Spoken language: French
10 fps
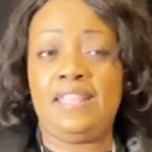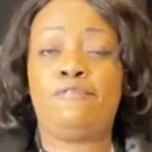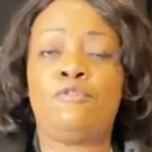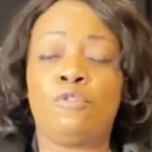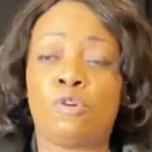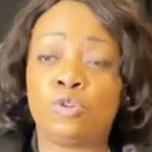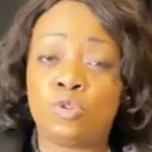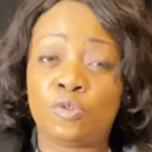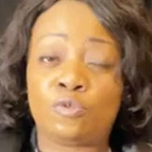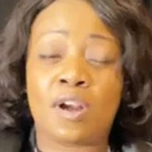Il faut
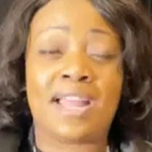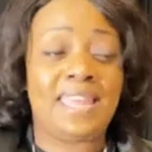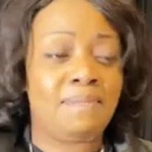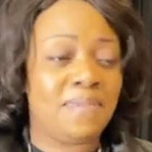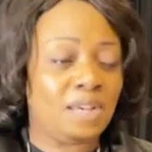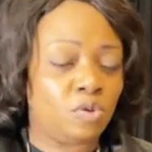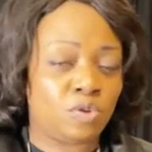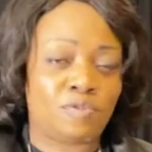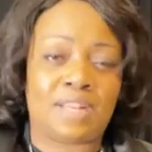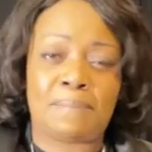recevoir, aimer
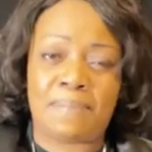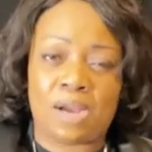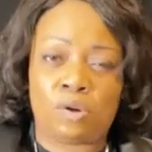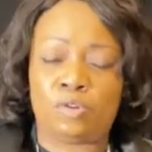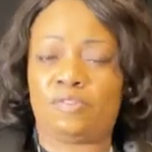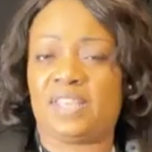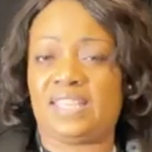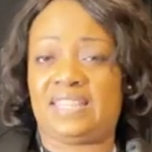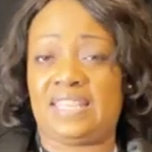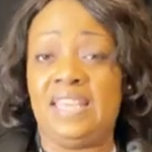recevoir la parole de
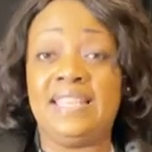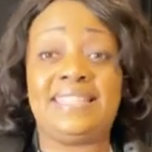vérité.